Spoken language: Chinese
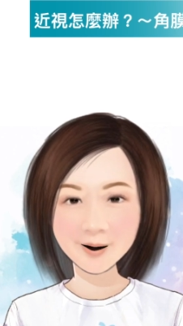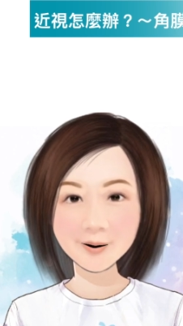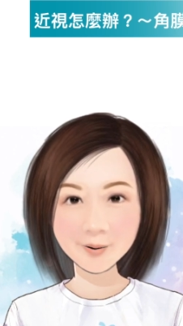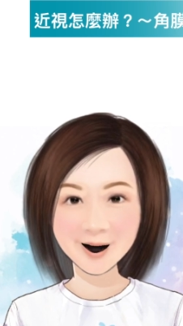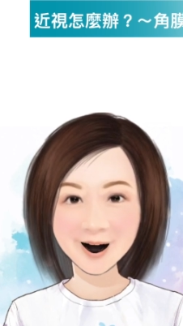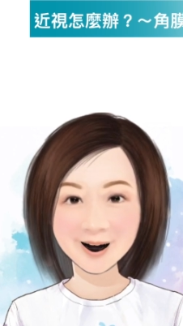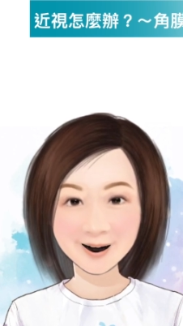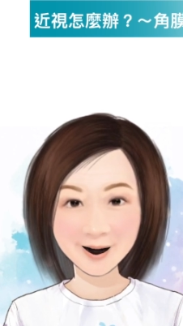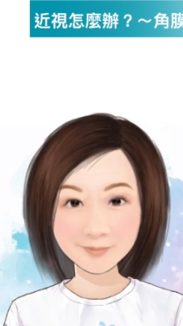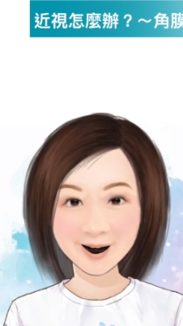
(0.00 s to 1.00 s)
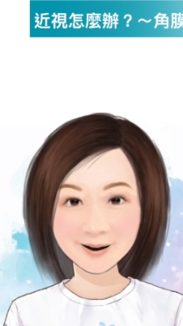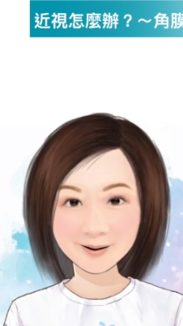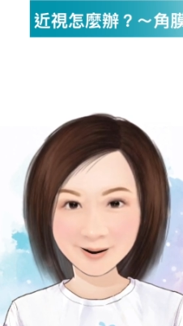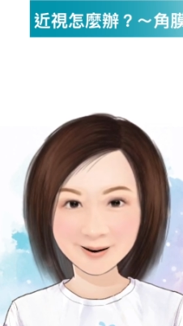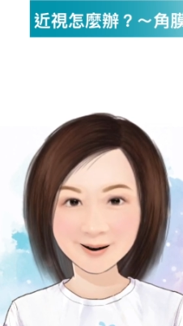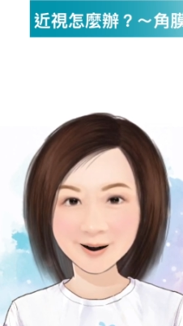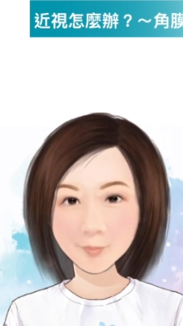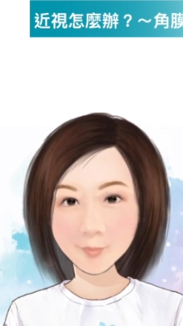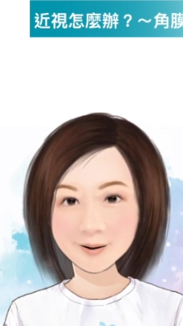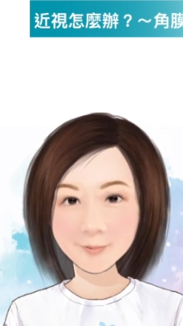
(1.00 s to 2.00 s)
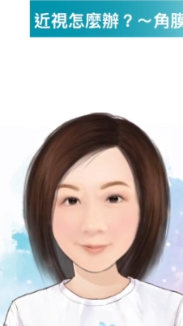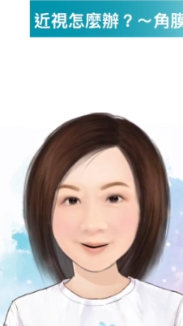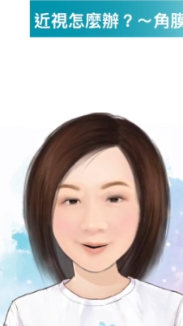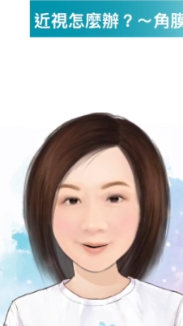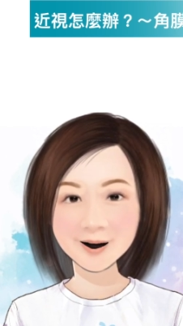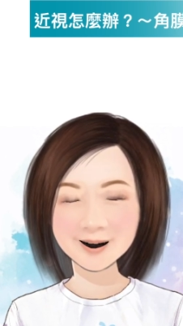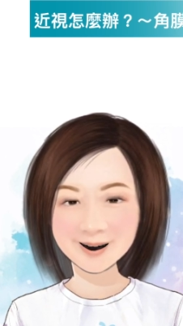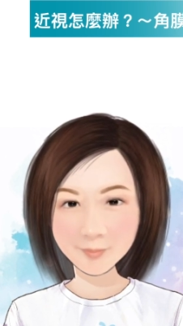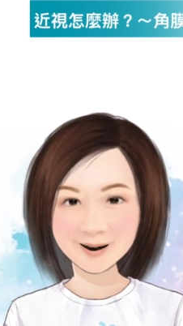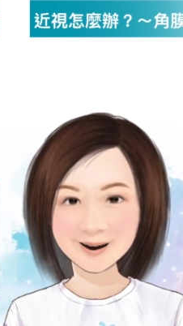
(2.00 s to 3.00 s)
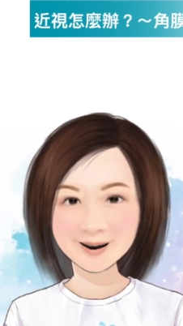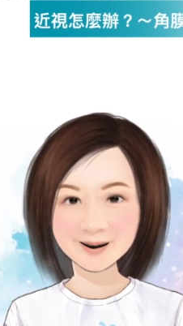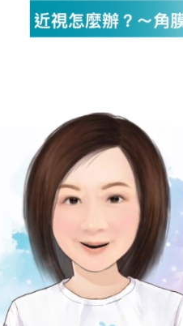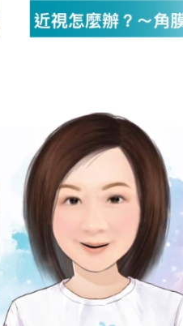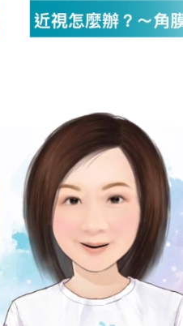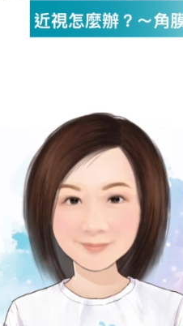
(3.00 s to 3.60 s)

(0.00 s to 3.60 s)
后来他的影片真的让许多小朋友也决定试试，